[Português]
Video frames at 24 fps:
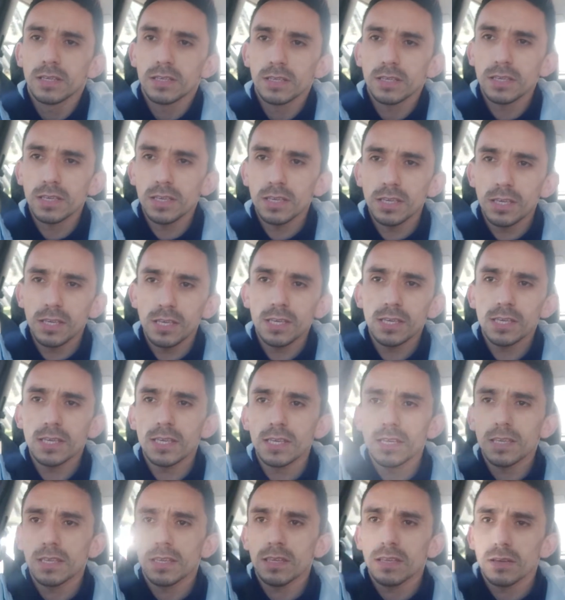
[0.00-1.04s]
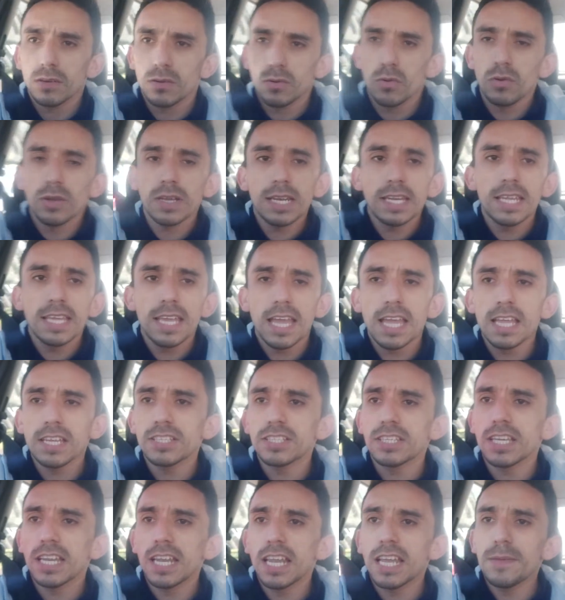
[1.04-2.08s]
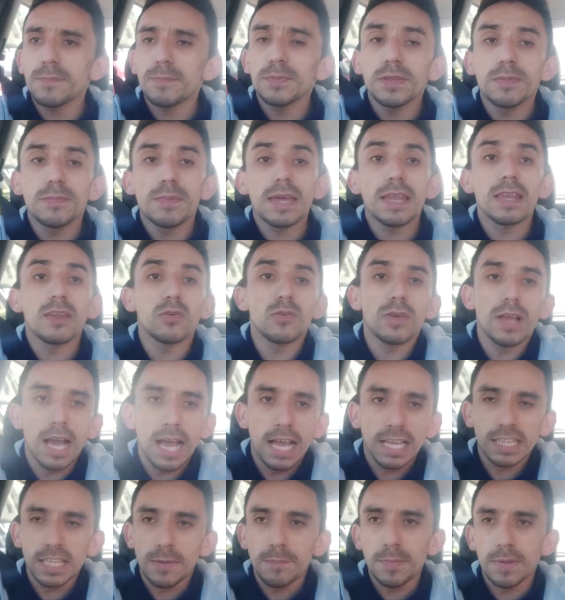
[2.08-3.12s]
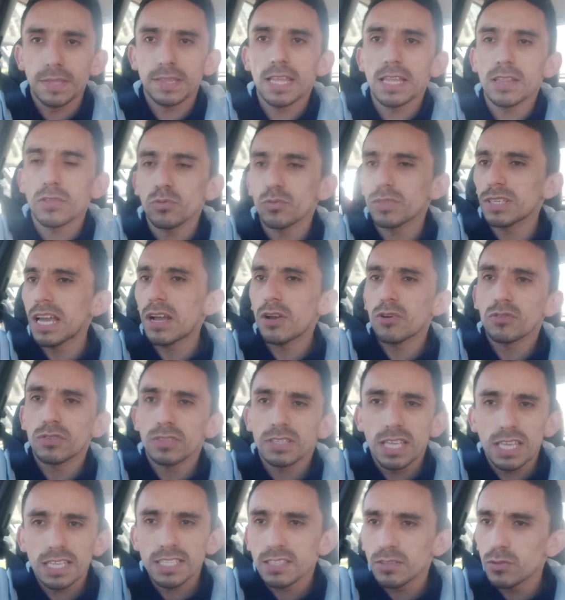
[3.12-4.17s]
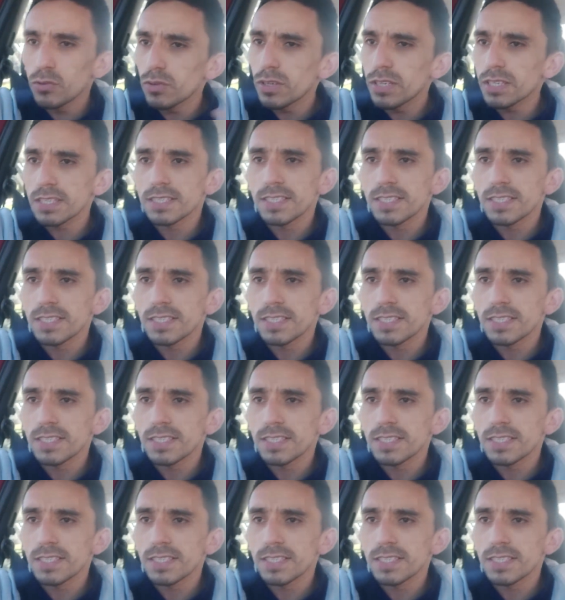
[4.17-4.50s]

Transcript: que o cliente ele é em primeiro lugar, independente do que aconteça, do que